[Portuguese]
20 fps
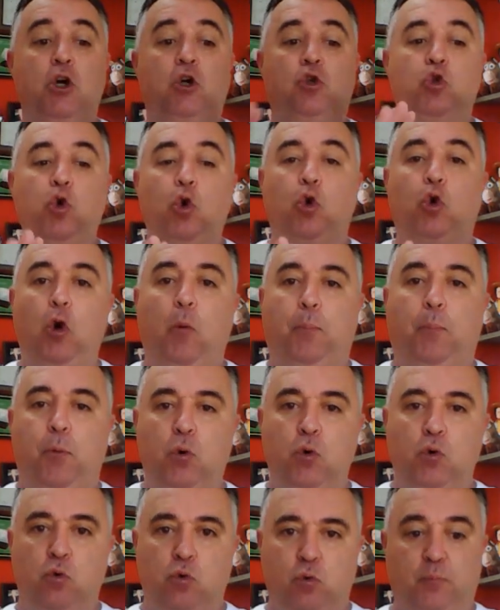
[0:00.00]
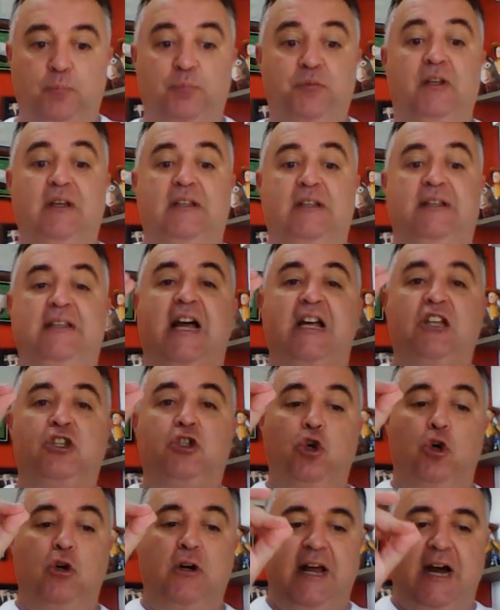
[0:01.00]
No grupo 1,
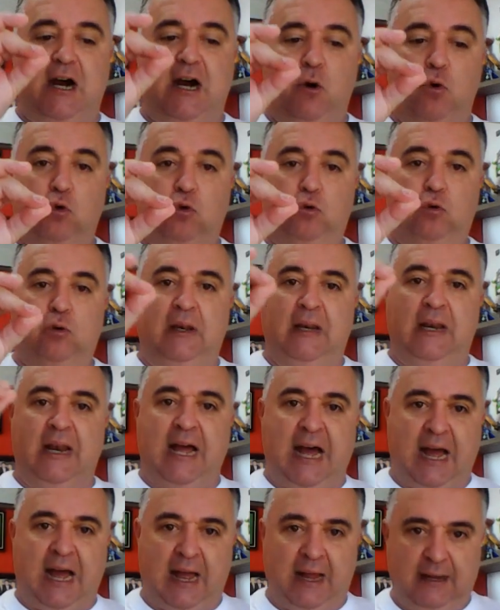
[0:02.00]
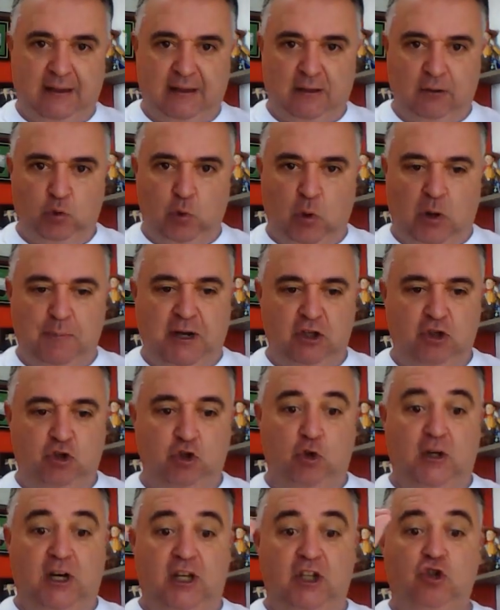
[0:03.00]
Nacional, lá do
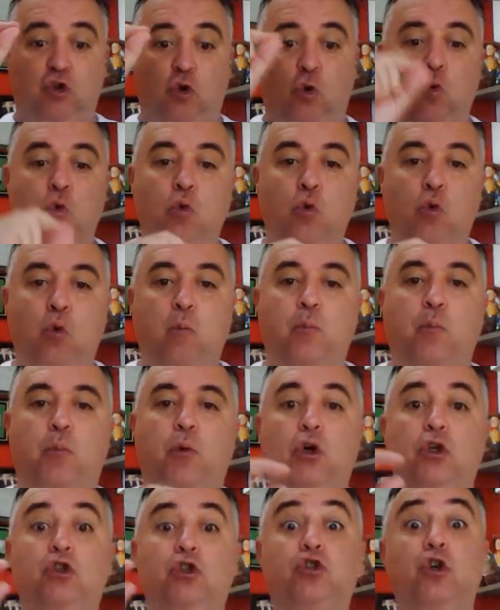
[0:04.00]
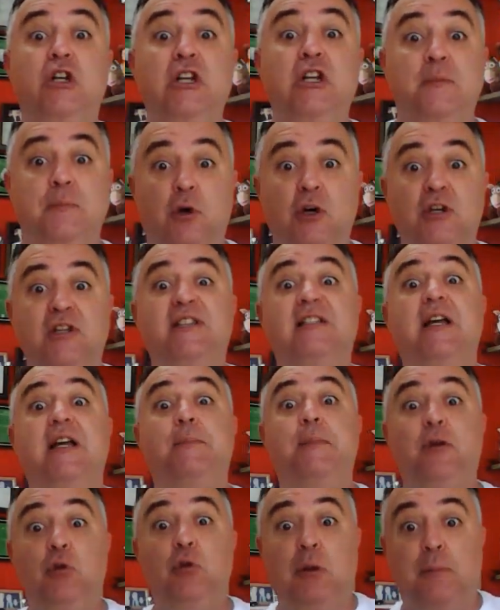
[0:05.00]
Amazonas 1, Porto Solimões,
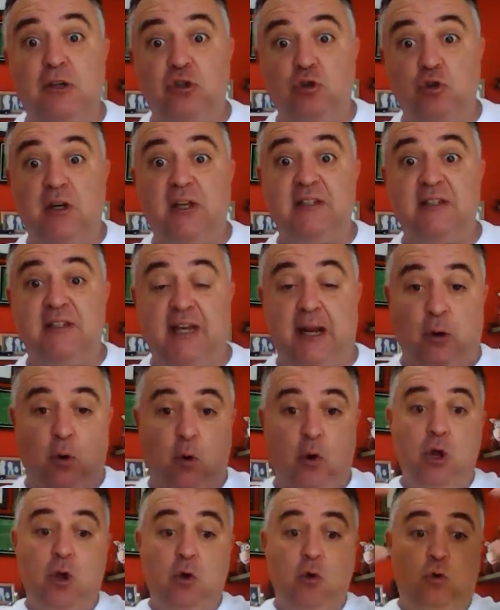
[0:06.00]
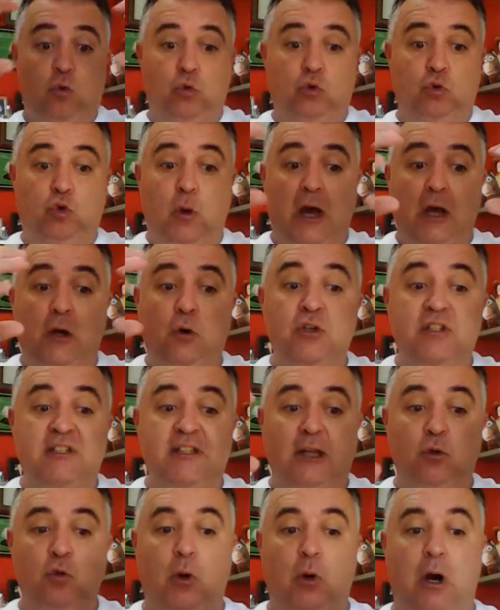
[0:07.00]
também do Amazonas 0. Um duelo
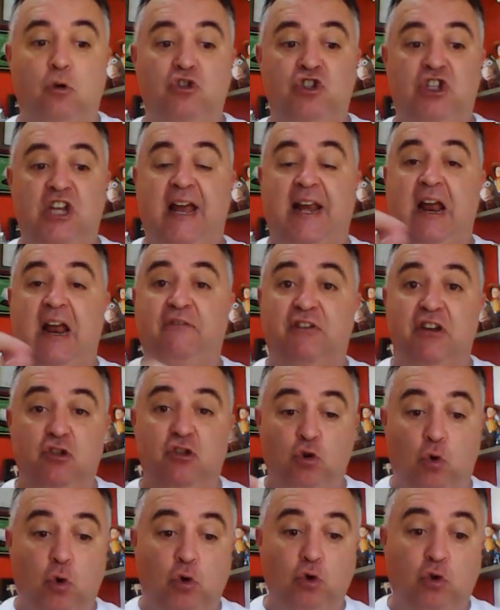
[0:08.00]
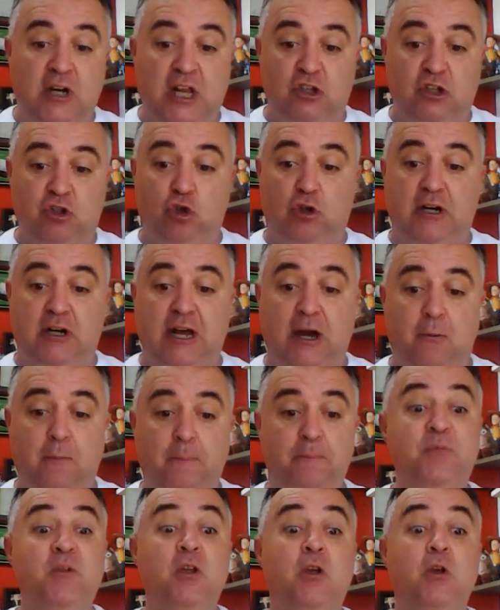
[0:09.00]
estadual. Ceará fez o gol do
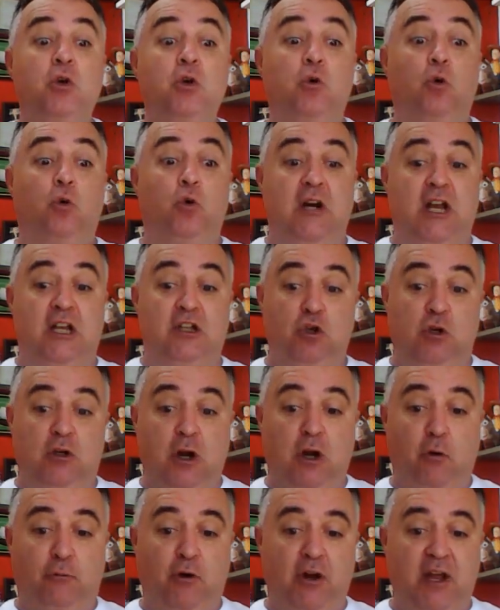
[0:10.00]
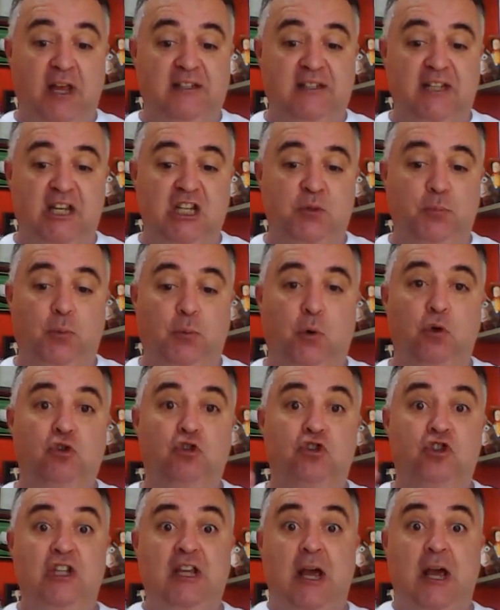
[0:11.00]
Nacional, o Nacional foi a 6
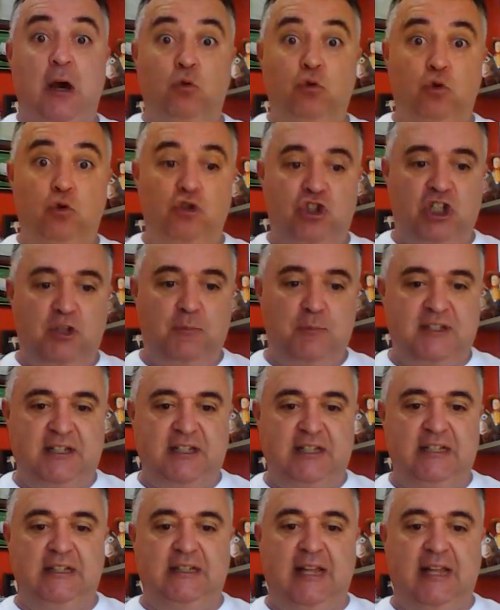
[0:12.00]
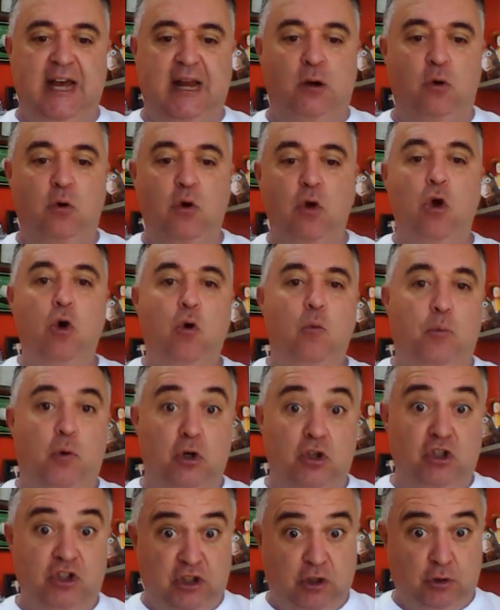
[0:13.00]
pontos e é um dos times que lideram.
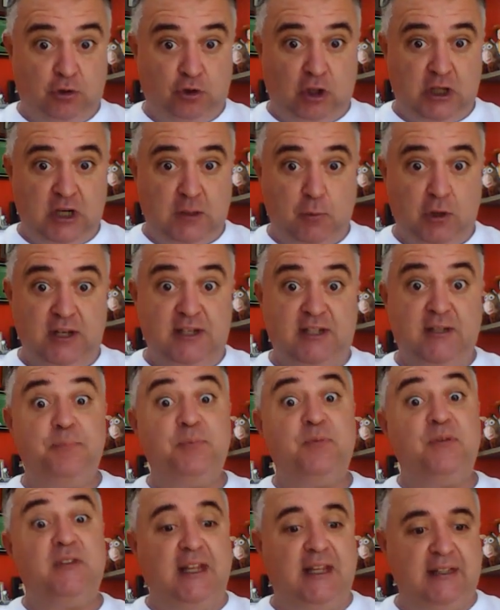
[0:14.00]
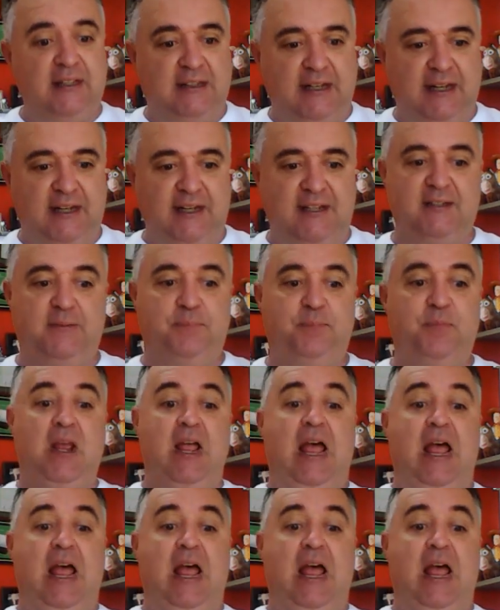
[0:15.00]
Porto Solimões tem 3.